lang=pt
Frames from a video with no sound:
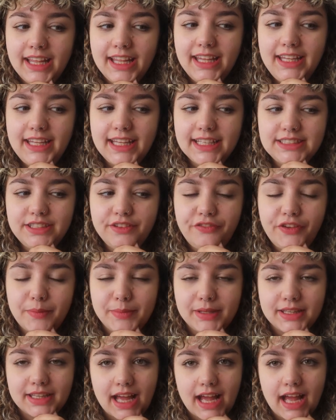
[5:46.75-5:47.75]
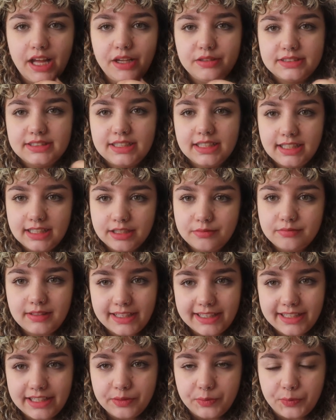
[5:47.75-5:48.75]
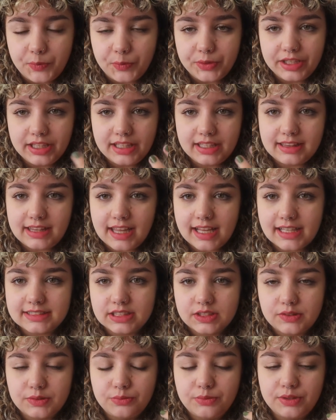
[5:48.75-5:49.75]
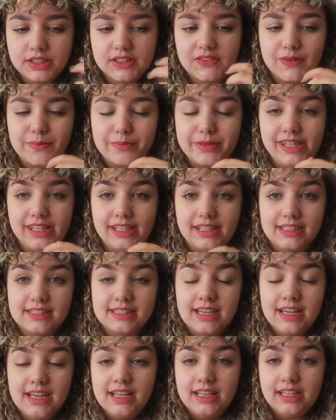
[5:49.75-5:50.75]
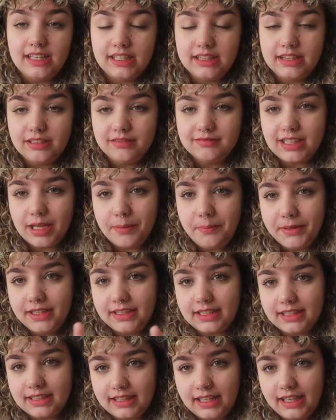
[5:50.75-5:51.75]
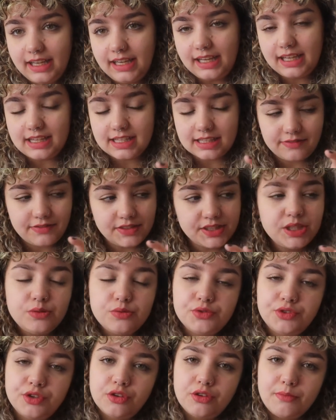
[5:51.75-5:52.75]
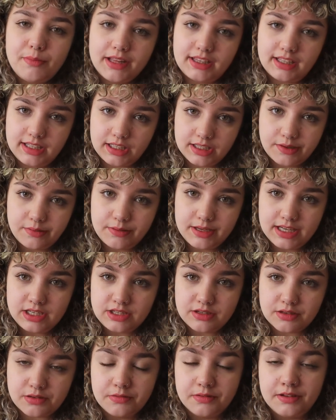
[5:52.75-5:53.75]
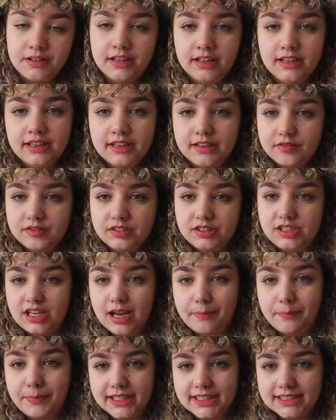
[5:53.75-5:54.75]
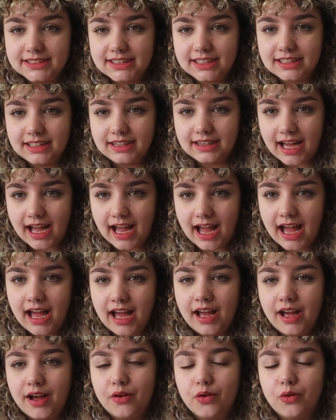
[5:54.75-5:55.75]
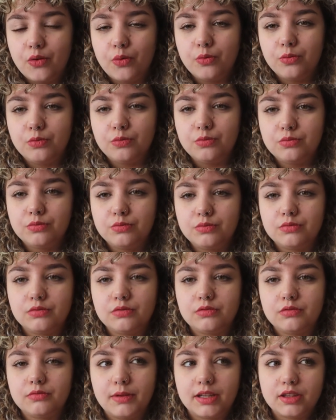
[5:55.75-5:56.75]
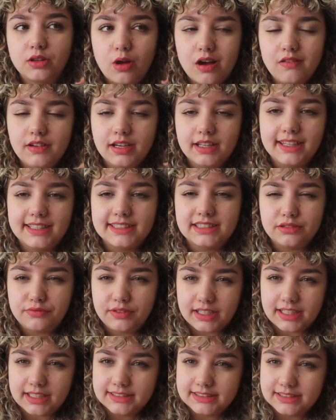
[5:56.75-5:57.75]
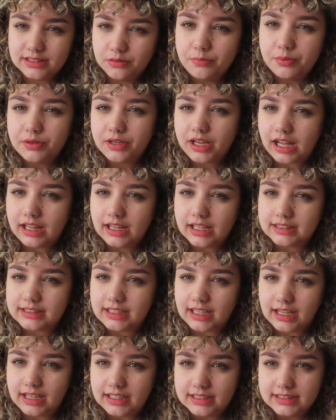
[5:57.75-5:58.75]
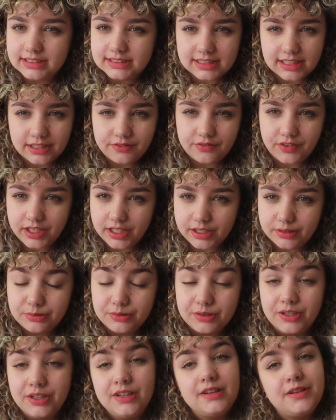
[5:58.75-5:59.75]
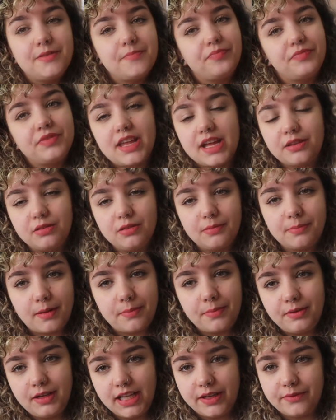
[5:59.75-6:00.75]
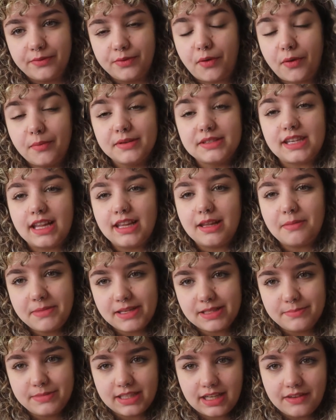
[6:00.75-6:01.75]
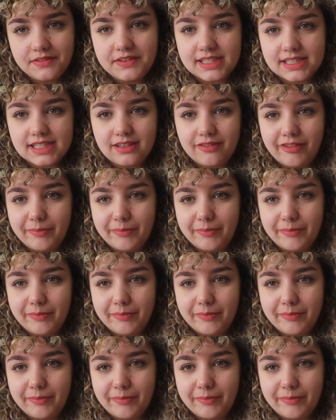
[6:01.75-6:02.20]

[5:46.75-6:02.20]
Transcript: E esse feminário seria um livro em que tem essas figuras femininas. Então dá para entender que ela tá fazendo um jogo metalinguístico de apresentar um, uma nova classificação para o que ela tá escrevendo dentro do próprio livro, como se ela mesma escrevesse esse